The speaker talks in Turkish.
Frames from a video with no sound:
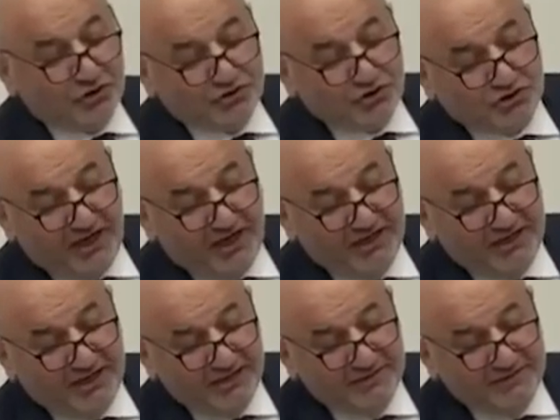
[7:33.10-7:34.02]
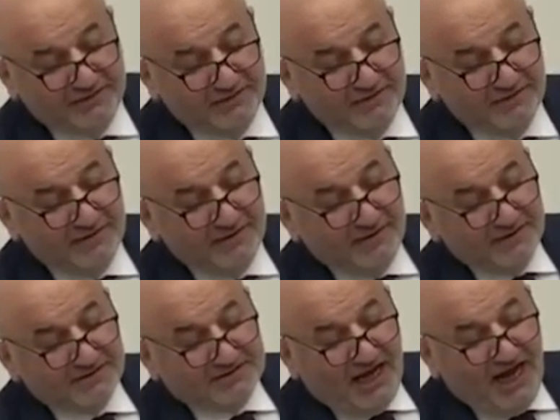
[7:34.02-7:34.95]
ve çocuklarının
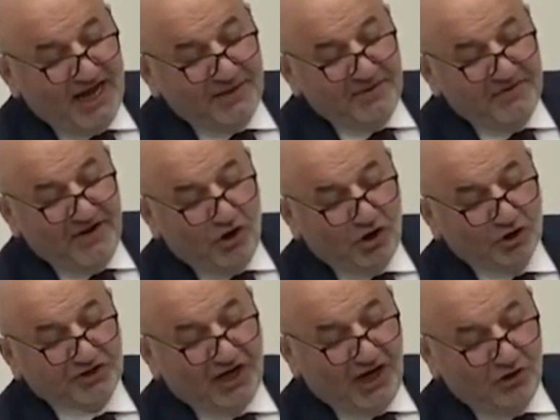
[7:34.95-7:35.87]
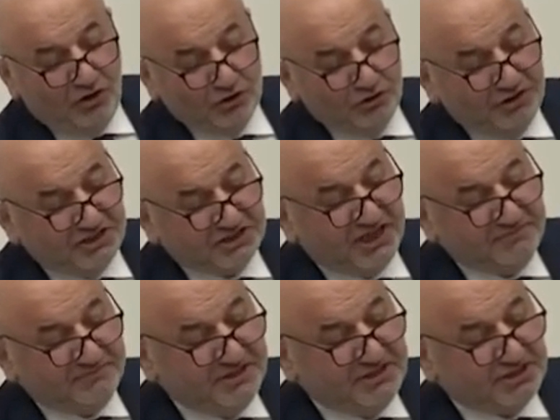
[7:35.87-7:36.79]
sahibi ve ortağı olduğu,
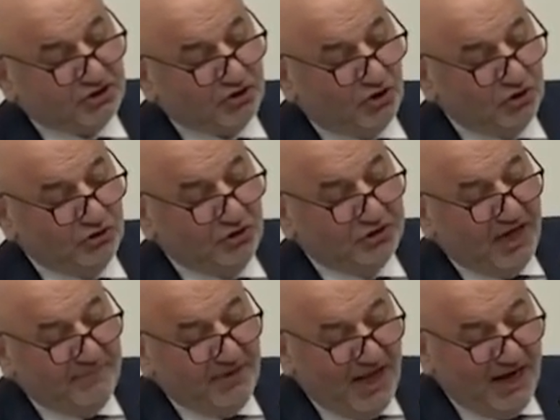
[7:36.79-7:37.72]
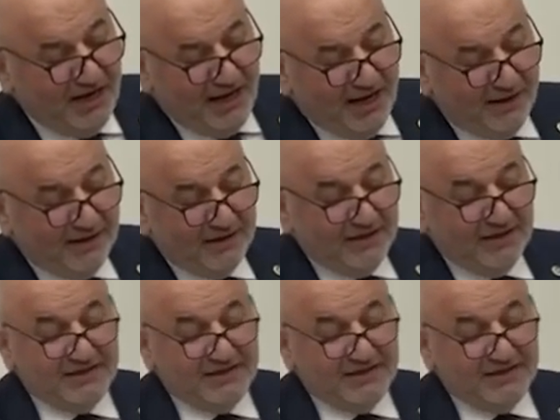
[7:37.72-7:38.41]
işletmecisi olduğu gemilerle